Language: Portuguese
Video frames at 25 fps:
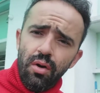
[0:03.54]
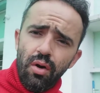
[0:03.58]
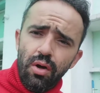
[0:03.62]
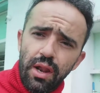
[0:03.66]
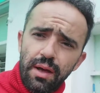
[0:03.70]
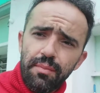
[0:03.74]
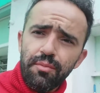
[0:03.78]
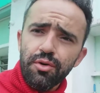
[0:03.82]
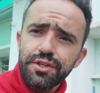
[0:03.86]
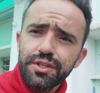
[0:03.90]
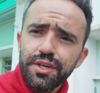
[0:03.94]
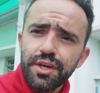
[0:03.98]

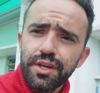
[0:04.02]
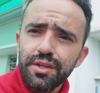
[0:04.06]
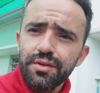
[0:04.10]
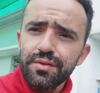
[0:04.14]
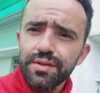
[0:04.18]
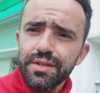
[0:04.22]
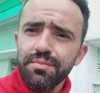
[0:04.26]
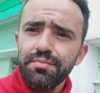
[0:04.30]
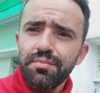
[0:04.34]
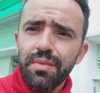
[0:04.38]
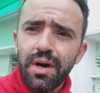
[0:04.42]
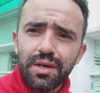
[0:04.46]
Olá, meus
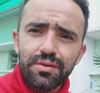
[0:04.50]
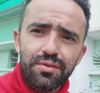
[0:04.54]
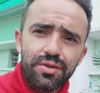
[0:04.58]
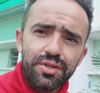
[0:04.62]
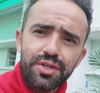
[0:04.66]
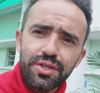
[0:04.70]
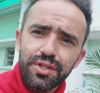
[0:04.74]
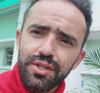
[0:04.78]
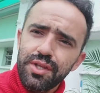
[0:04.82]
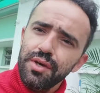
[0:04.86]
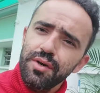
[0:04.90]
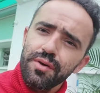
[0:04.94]
queridos amados
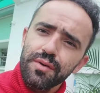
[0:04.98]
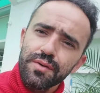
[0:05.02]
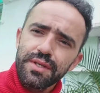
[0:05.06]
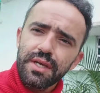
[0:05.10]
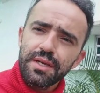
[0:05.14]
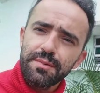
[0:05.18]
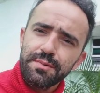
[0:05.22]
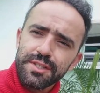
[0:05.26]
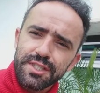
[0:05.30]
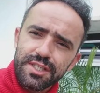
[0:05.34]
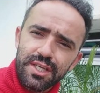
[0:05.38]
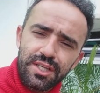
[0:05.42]
de Deus,
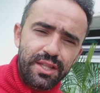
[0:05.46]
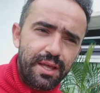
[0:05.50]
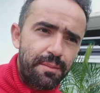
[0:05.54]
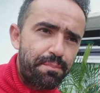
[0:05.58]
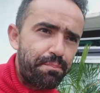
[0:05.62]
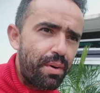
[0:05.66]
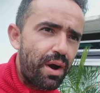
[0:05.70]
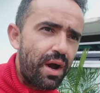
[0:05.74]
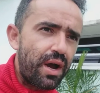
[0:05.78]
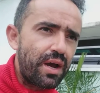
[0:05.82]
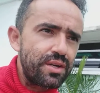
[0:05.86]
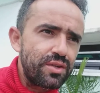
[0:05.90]
a santa
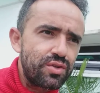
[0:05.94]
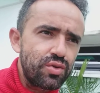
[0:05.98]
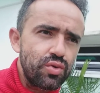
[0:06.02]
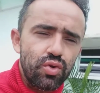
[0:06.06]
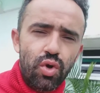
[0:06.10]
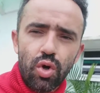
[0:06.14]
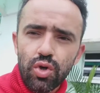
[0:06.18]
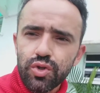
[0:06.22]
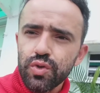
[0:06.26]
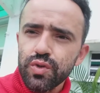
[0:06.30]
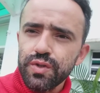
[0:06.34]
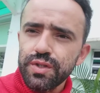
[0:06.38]
paz do
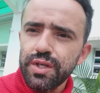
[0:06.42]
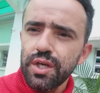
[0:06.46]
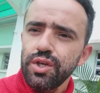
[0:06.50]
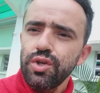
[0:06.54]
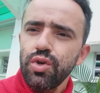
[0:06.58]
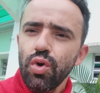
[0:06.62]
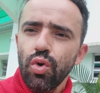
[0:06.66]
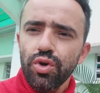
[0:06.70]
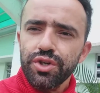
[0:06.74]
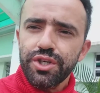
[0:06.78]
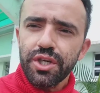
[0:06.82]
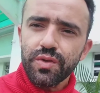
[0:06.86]
nosso
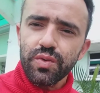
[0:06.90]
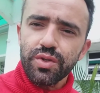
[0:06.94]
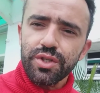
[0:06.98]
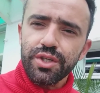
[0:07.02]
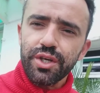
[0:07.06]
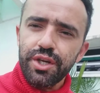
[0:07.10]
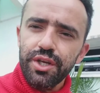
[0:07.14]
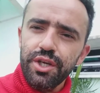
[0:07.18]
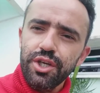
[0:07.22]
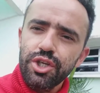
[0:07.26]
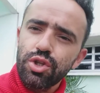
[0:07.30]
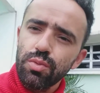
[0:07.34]
Senhor
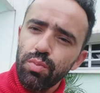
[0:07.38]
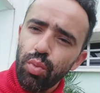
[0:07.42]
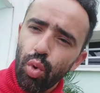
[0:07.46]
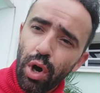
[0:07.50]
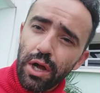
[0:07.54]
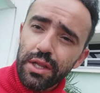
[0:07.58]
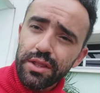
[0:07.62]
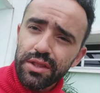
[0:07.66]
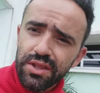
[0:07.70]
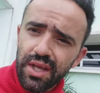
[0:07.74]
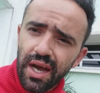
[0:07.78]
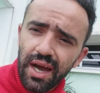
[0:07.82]
Jesus Cristo.
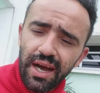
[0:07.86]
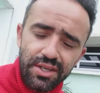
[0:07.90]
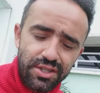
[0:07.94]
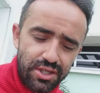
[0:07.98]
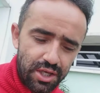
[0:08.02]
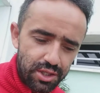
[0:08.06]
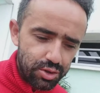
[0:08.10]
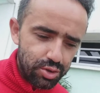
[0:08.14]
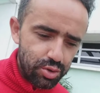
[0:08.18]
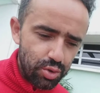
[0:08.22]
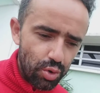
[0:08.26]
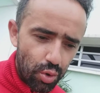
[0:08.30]
Boa
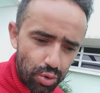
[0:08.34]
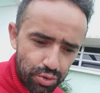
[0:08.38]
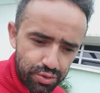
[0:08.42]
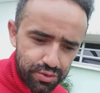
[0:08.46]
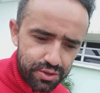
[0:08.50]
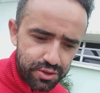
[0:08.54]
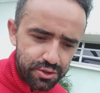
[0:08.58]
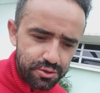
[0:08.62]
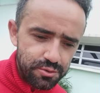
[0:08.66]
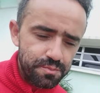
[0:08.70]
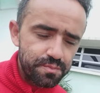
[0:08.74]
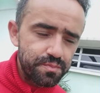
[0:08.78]
tarde a
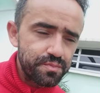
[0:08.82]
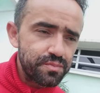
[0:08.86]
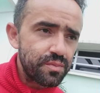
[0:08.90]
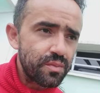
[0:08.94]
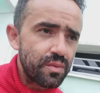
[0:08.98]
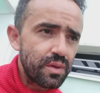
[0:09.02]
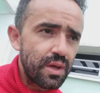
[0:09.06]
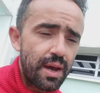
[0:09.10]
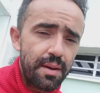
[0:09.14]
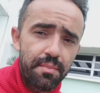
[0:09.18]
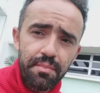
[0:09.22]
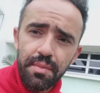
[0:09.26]
todos.
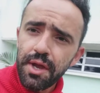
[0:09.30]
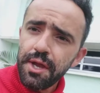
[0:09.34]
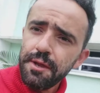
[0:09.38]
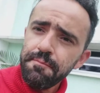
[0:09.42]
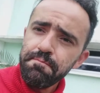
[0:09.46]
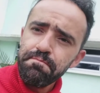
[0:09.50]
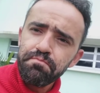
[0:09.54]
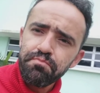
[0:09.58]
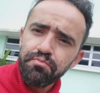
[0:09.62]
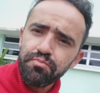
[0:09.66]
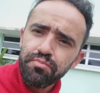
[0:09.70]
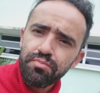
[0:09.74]

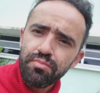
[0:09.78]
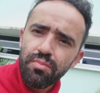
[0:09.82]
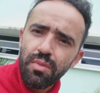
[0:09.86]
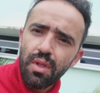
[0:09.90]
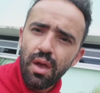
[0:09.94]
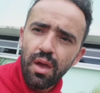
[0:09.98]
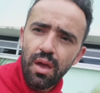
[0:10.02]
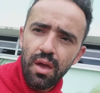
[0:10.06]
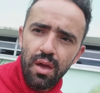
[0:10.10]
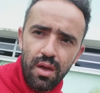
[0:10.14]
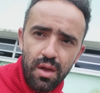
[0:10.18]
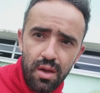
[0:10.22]
Amém?
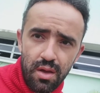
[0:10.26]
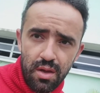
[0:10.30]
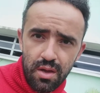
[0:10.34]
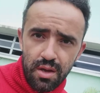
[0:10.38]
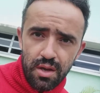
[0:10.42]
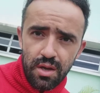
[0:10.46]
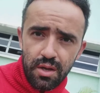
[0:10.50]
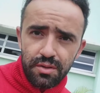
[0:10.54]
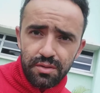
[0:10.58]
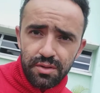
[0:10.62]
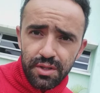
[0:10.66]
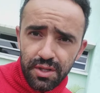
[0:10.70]

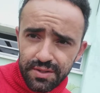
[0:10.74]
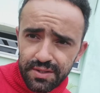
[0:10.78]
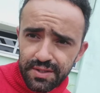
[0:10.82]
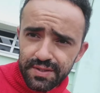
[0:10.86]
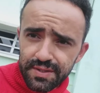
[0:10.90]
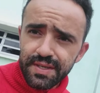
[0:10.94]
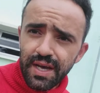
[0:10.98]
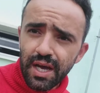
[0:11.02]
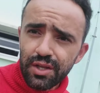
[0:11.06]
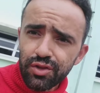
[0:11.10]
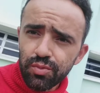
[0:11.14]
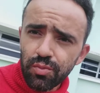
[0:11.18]
Nesse
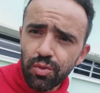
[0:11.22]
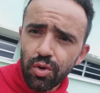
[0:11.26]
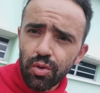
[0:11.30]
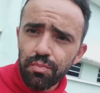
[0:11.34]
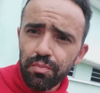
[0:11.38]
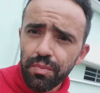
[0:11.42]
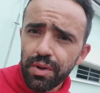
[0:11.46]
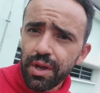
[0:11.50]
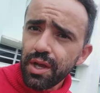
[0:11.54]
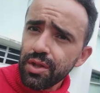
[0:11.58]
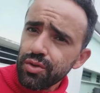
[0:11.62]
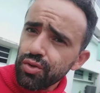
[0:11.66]
exato
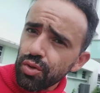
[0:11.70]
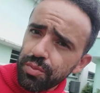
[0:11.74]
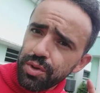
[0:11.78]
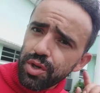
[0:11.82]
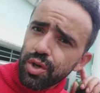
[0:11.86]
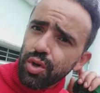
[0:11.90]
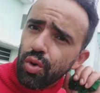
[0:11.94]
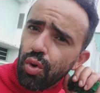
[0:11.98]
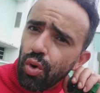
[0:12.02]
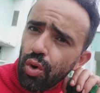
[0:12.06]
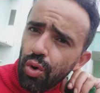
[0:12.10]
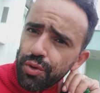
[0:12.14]
momento me
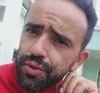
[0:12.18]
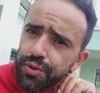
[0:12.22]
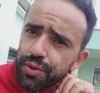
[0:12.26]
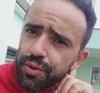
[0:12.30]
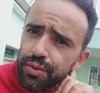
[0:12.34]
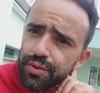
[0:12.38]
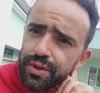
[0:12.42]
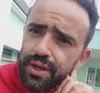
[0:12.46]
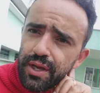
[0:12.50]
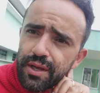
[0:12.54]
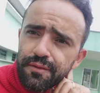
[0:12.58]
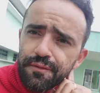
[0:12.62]

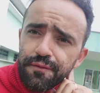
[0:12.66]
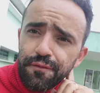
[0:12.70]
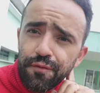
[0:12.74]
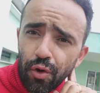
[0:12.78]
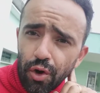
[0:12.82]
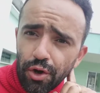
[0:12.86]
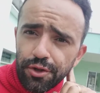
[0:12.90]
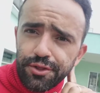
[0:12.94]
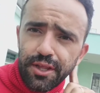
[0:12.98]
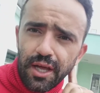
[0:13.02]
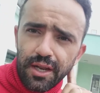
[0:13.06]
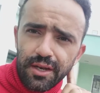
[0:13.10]
encontro né, em
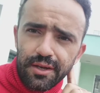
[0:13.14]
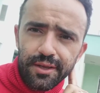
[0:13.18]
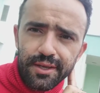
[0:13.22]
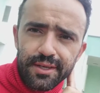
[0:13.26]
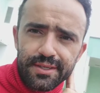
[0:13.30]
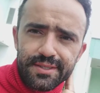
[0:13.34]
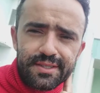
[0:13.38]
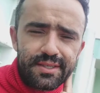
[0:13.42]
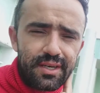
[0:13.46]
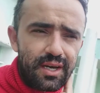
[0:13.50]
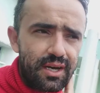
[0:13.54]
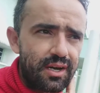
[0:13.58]

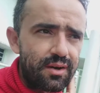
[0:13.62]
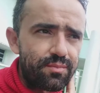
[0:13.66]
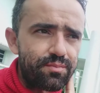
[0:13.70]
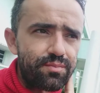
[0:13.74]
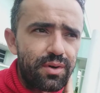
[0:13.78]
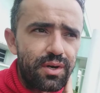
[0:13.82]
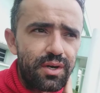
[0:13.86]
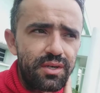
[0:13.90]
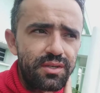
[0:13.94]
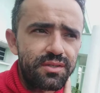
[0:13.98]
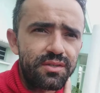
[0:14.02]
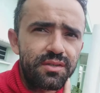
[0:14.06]
Fortaleza,
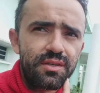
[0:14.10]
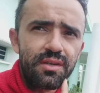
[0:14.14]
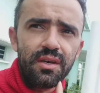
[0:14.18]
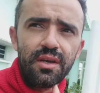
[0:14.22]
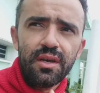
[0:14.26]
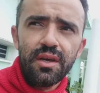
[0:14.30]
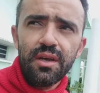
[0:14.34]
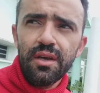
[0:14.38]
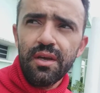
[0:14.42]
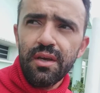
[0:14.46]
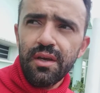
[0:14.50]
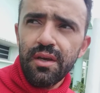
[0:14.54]
rapaz.
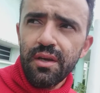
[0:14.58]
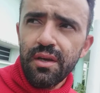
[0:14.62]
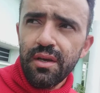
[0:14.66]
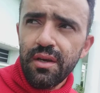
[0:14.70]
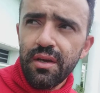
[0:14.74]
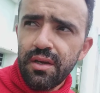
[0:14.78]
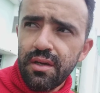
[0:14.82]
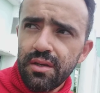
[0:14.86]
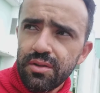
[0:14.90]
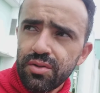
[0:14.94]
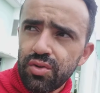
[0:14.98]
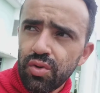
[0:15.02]

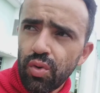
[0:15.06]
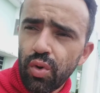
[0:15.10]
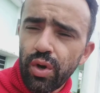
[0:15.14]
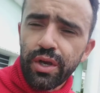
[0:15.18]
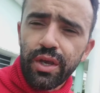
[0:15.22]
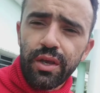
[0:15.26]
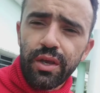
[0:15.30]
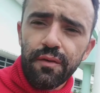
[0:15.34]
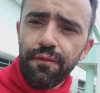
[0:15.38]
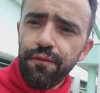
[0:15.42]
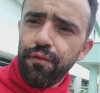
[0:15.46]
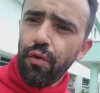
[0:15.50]
Estou
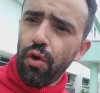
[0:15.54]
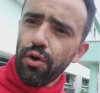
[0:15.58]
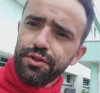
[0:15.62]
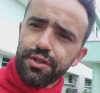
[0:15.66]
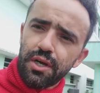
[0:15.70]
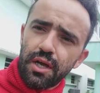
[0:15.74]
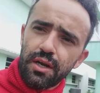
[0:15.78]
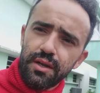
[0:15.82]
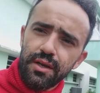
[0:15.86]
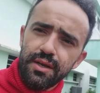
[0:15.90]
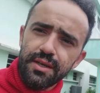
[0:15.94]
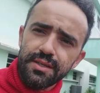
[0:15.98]
aqui em
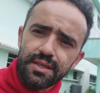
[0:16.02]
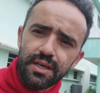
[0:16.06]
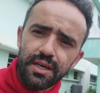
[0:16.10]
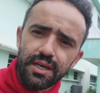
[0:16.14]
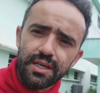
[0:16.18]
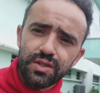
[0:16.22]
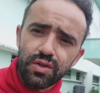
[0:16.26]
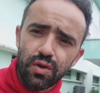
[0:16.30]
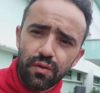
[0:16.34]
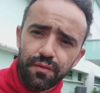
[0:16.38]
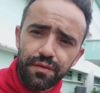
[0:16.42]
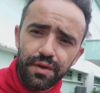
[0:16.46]
Fortaleza
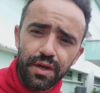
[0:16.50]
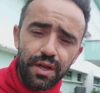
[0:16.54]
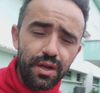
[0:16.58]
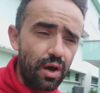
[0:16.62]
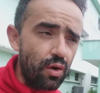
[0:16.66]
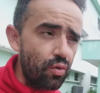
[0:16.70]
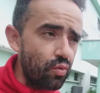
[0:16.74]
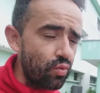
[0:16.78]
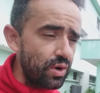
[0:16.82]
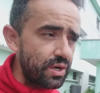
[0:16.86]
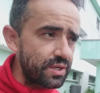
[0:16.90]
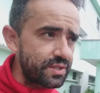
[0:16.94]
resolvendo
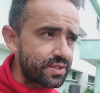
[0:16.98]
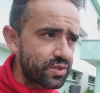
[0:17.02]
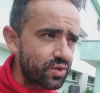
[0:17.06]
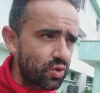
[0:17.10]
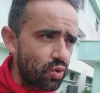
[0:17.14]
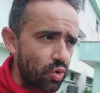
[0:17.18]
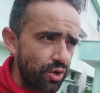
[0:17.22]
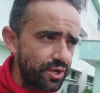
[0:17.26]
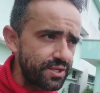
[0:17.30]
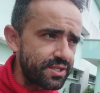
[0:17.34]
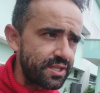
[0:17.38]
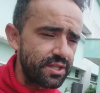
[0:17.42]
algumas
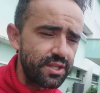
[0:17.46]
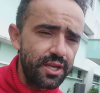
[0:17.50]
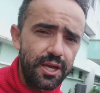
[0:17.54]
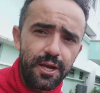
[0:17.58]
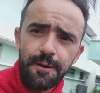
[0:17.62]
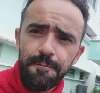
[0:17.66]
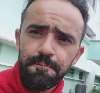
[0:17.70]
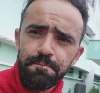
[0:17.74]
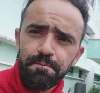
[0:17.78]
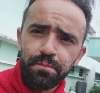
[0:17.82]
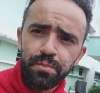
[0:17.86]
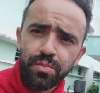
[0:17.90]
coisas,
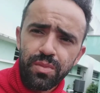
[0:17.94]
né?